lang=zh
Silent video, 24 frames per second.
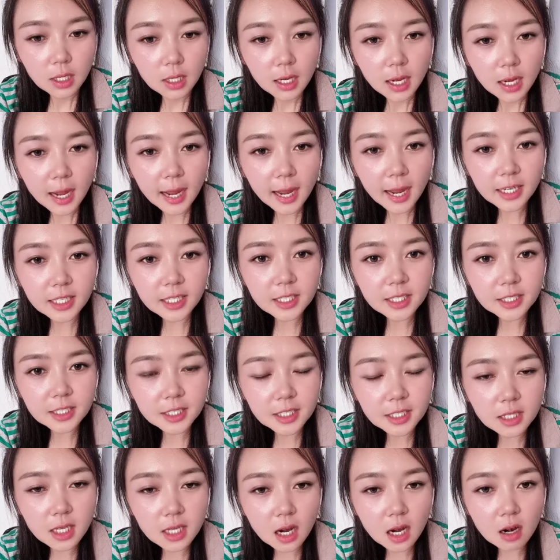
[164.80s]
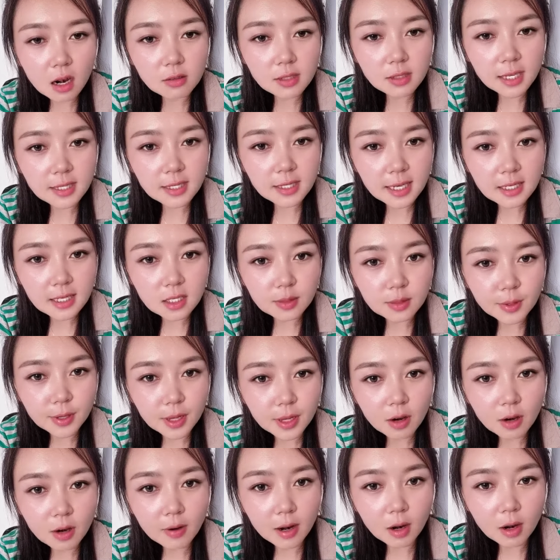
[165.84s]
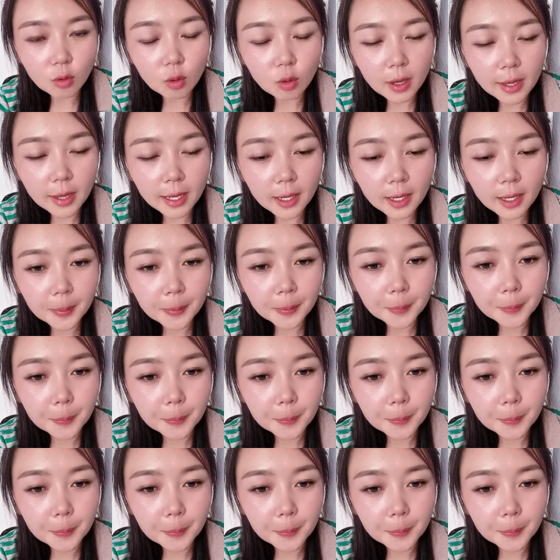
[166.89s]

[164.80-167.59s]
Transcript: 还是你其他号在咱直播间玩过呀？